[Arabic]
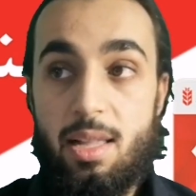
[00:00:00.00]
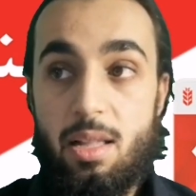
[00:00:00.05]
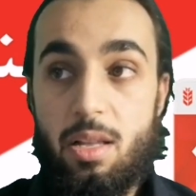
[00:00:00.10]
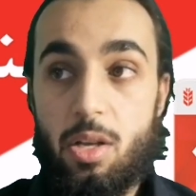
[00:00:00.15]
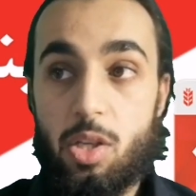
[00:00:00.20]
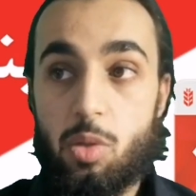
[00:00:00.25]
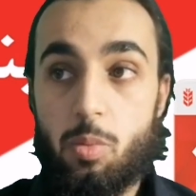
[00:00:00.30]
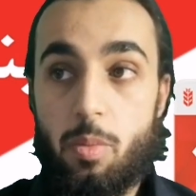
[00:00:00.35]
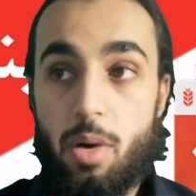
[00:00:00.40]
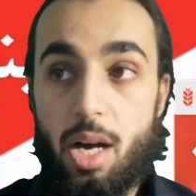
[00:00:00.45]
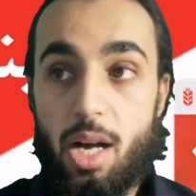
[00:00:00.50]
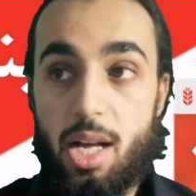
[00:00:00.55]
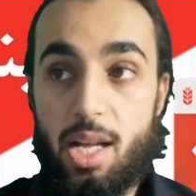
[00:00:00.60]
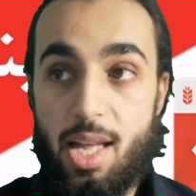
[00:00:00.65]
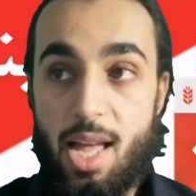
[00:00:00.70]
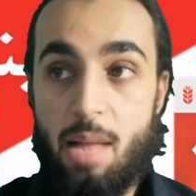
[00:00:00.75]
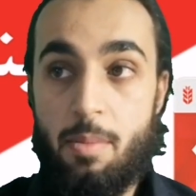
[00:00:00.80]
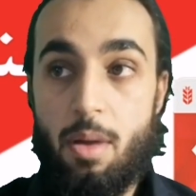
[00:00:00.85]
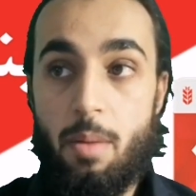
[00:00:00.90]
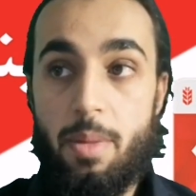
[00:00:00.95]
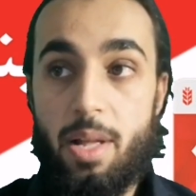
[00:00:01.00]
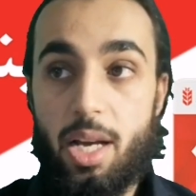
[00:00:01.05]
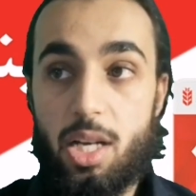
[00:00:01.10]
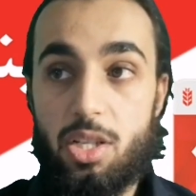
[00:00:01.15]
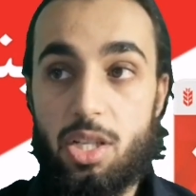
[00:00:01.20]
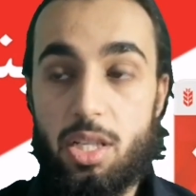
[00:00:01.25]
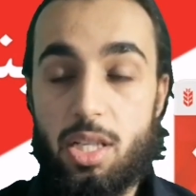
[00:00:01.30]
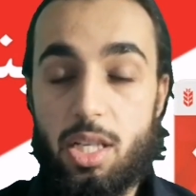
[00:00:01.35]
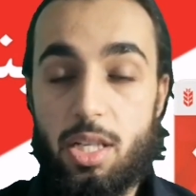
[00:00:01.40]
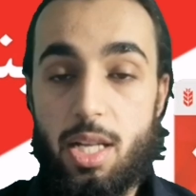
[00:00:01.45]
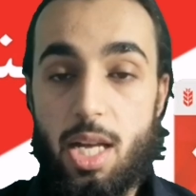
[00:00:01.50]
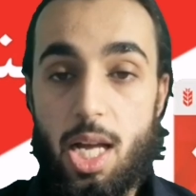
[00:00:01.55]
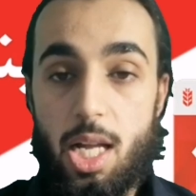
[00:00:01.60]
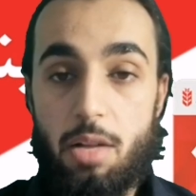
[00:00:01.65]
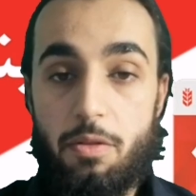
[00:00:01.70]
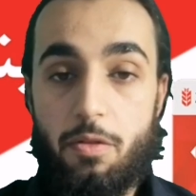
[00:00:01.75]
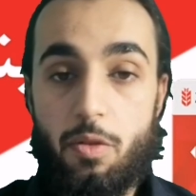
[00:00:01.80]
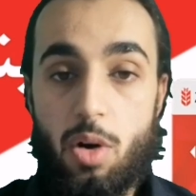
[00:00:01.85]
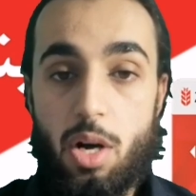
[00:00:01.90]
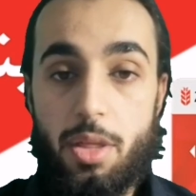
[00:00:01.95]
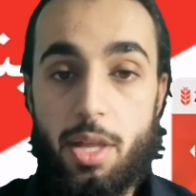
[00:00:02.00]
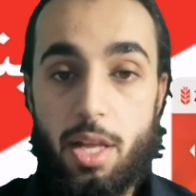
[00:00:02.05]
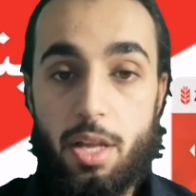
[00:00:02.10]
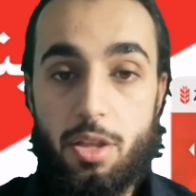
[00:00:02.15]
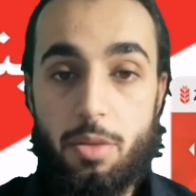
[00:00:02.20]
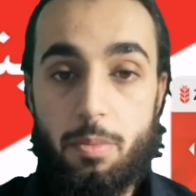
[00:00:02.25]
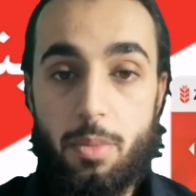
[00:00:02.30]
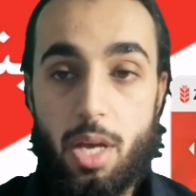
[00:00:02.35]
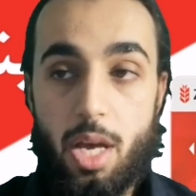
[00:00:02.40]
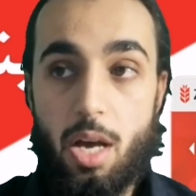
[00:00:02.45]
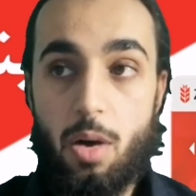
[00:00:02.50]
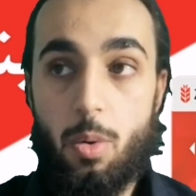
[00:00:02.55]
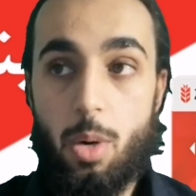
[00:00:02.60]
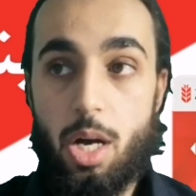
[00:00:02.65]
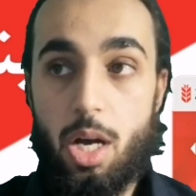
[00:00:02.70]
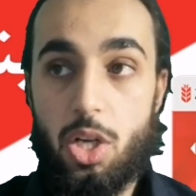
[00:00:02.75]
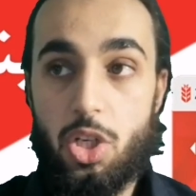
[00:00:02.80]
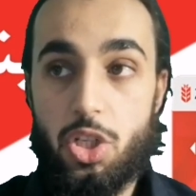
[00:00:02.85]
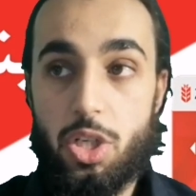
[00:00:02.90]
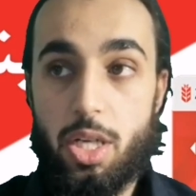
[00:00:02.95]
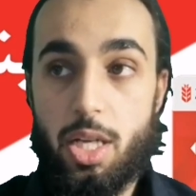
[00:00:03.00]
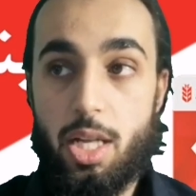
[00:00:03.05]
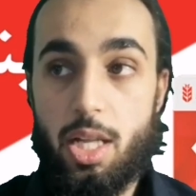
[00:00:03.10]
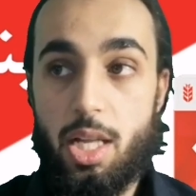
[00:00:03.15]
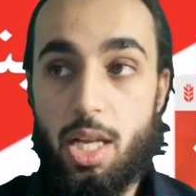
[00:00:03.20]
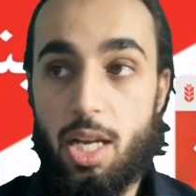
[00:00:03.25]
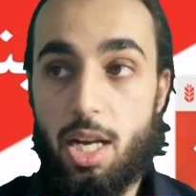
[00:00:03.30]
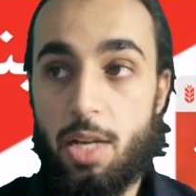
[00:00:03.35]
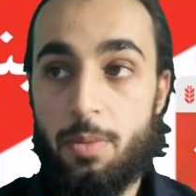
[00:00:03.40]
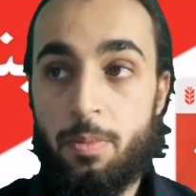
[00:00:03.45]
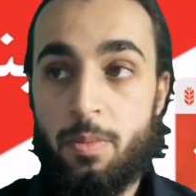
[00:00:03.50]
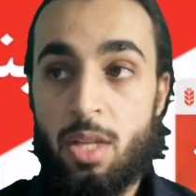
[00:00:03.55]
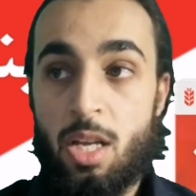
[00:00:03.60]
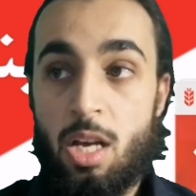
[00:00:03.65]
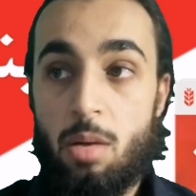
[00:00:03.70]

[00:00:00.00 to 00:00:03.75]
ليصبح المبلغ الجديد 1320 ليرة